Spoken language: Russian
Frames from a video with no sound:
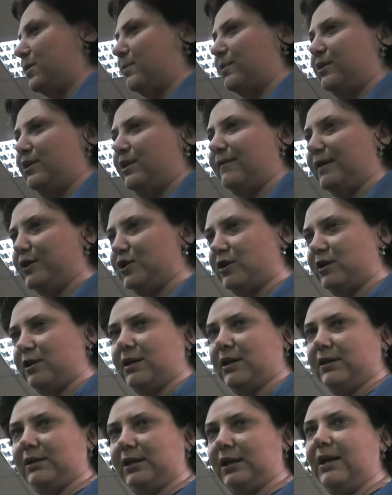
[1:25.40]
«Мы девочки» и
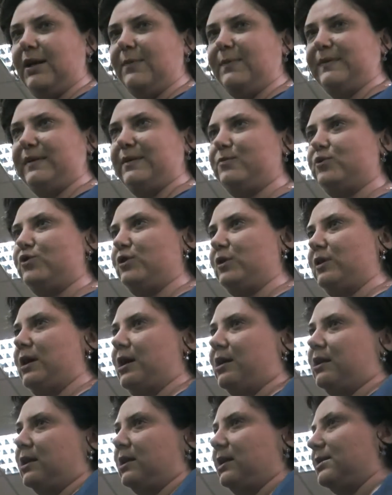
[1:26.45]
так далее, потому что
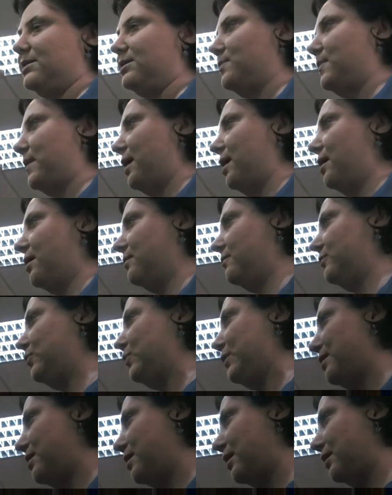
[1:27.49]
я так для себя,
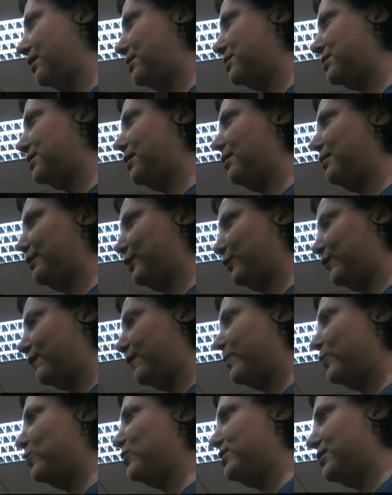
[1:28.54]
мне никогда не стояла такого вопроса,